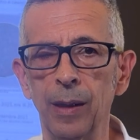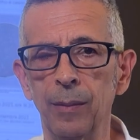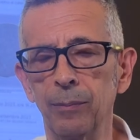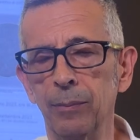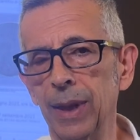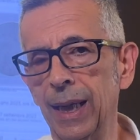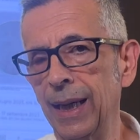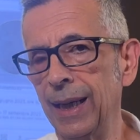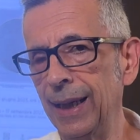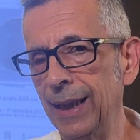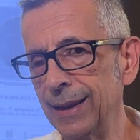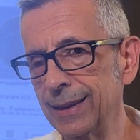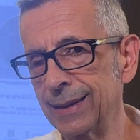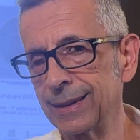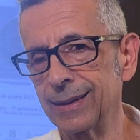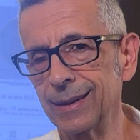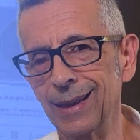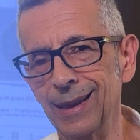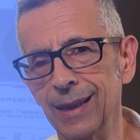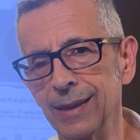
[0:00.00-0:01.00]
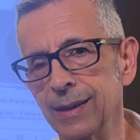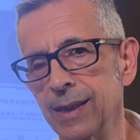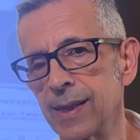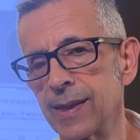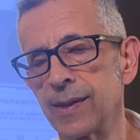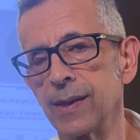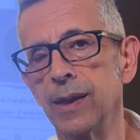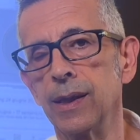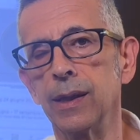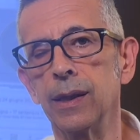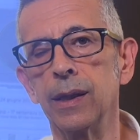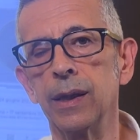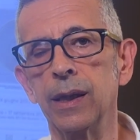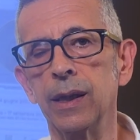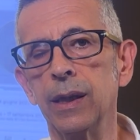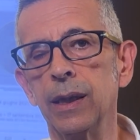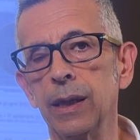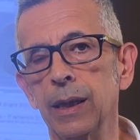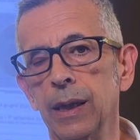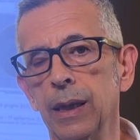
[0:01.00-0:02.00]
maquette e
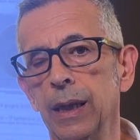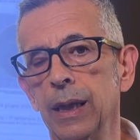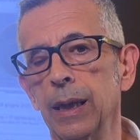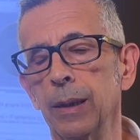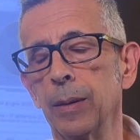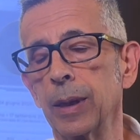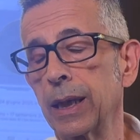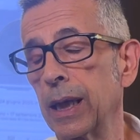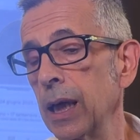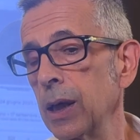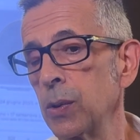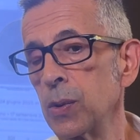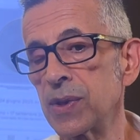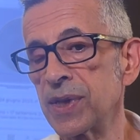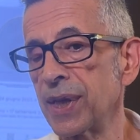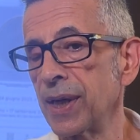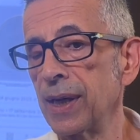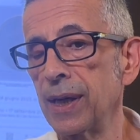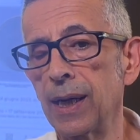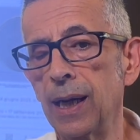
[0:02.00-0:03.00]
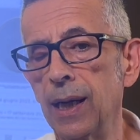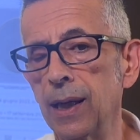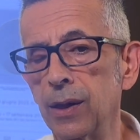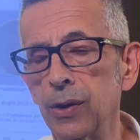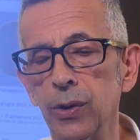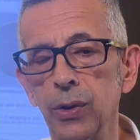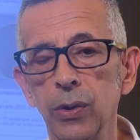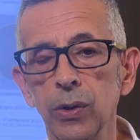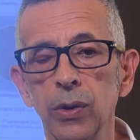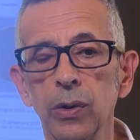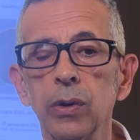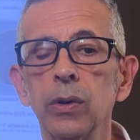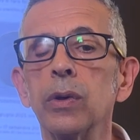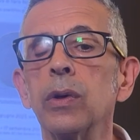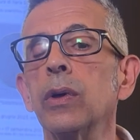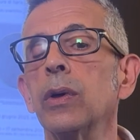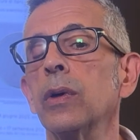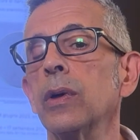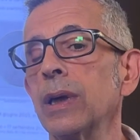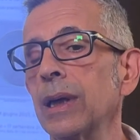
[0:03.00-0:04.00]
disegni che
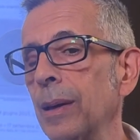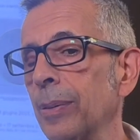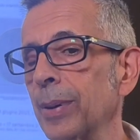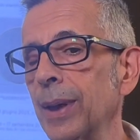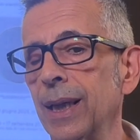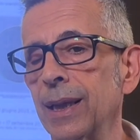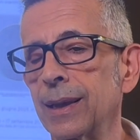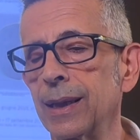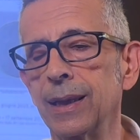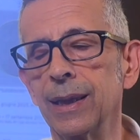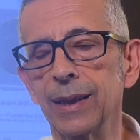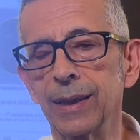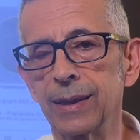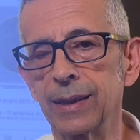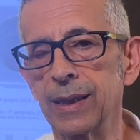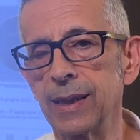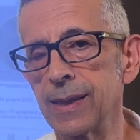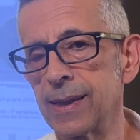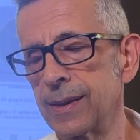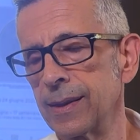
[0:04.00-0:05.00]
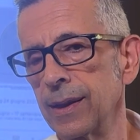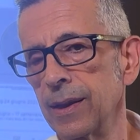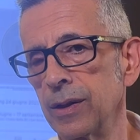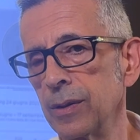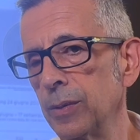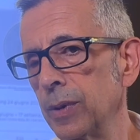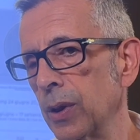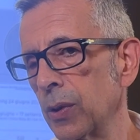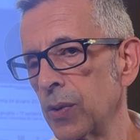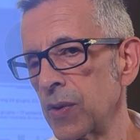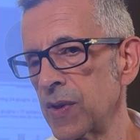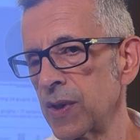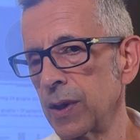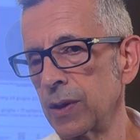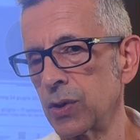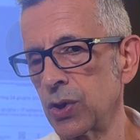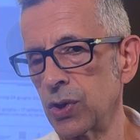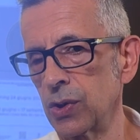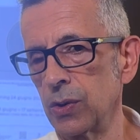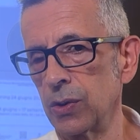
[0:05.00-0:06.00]
illustreranno la pratica artistica di Mauro
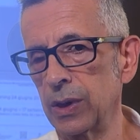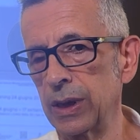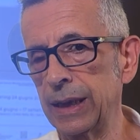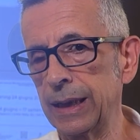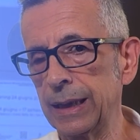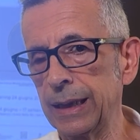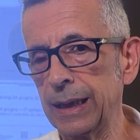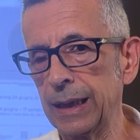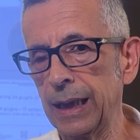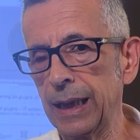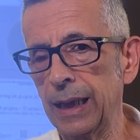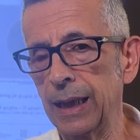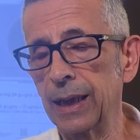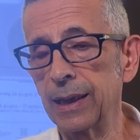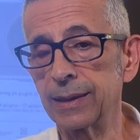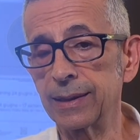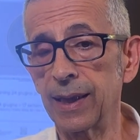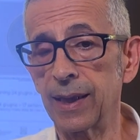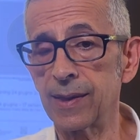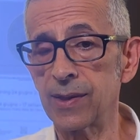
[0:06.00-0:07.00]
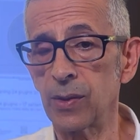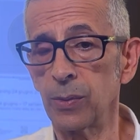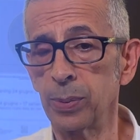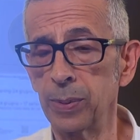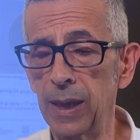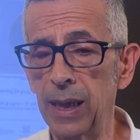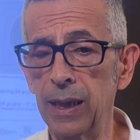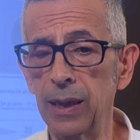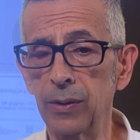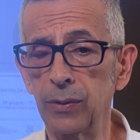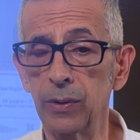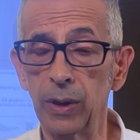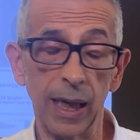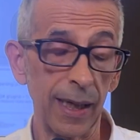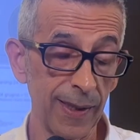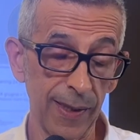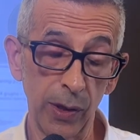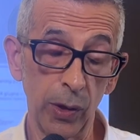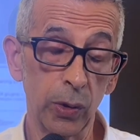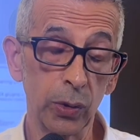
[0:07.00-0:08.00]
Staccioli. Al terzo piano,
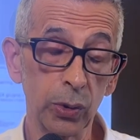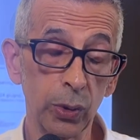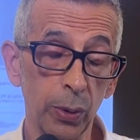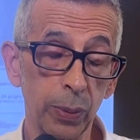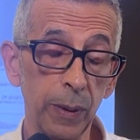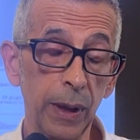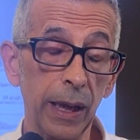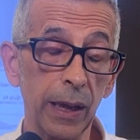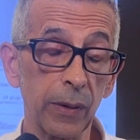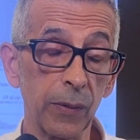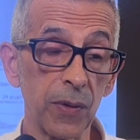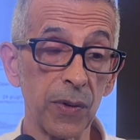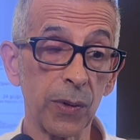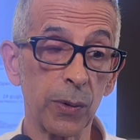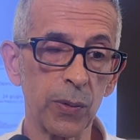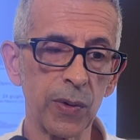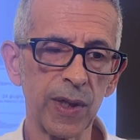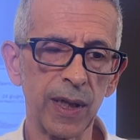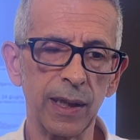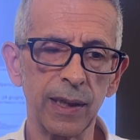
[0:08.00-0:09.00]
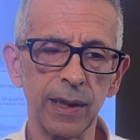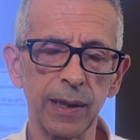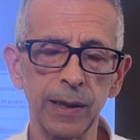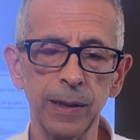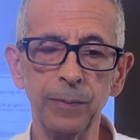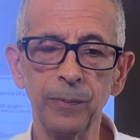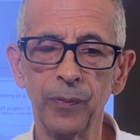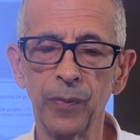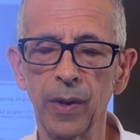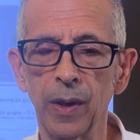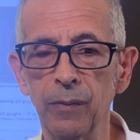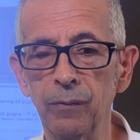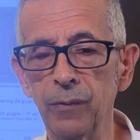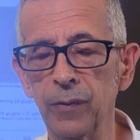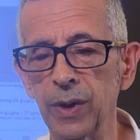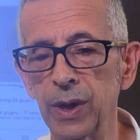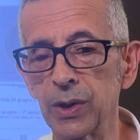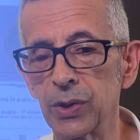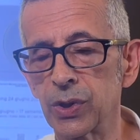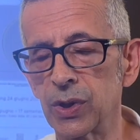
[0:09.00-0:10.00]
al secondo piano, scusate,
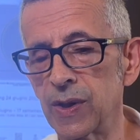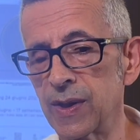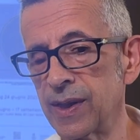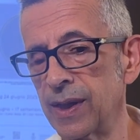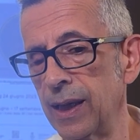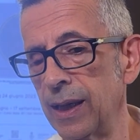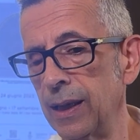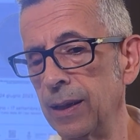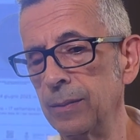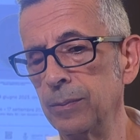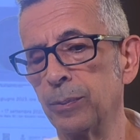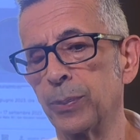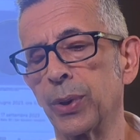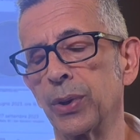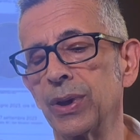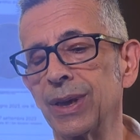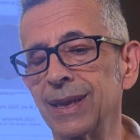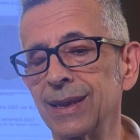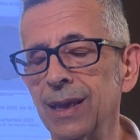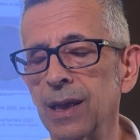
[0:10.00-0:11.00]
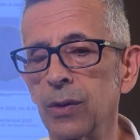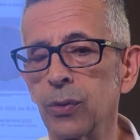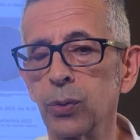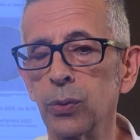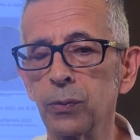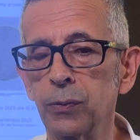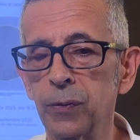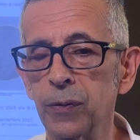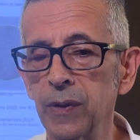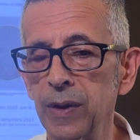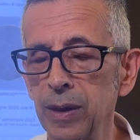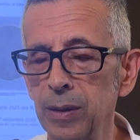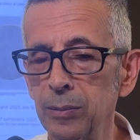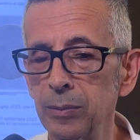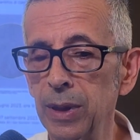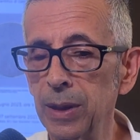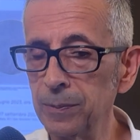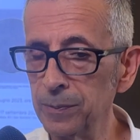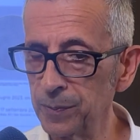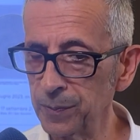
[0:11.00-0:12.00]
invece sarà proiettato un
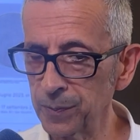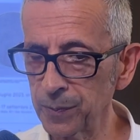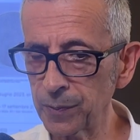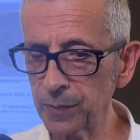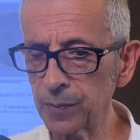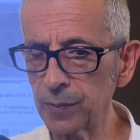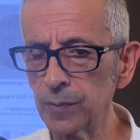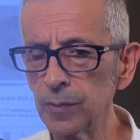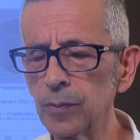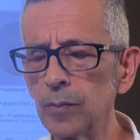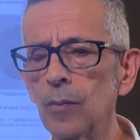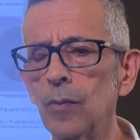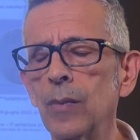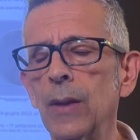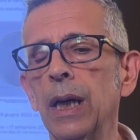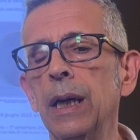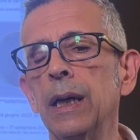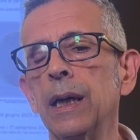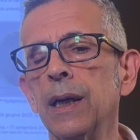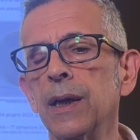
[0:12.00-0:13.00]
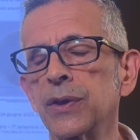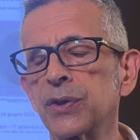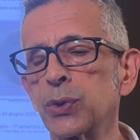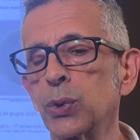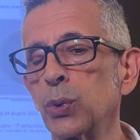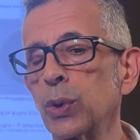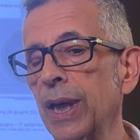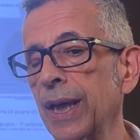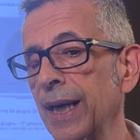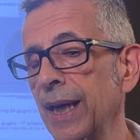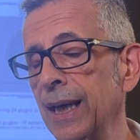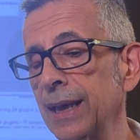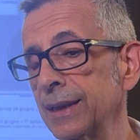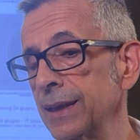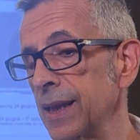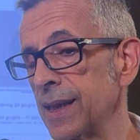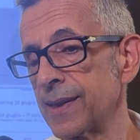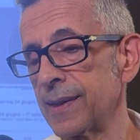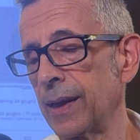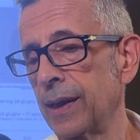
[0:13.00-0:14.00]
film eh, sulle
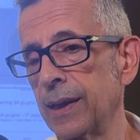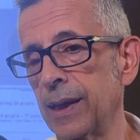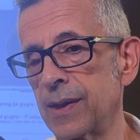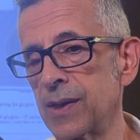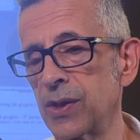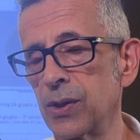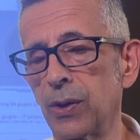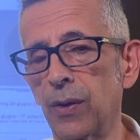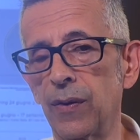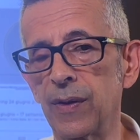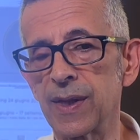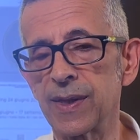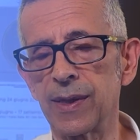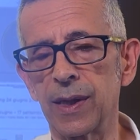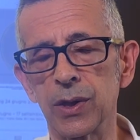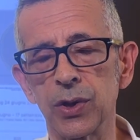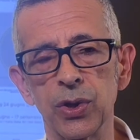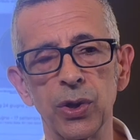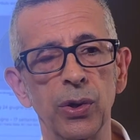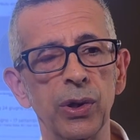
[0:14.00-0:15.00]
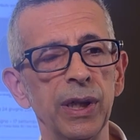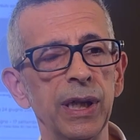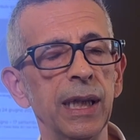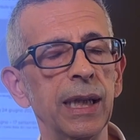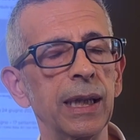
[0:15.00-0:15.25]
grandi installazioni di Staccioli in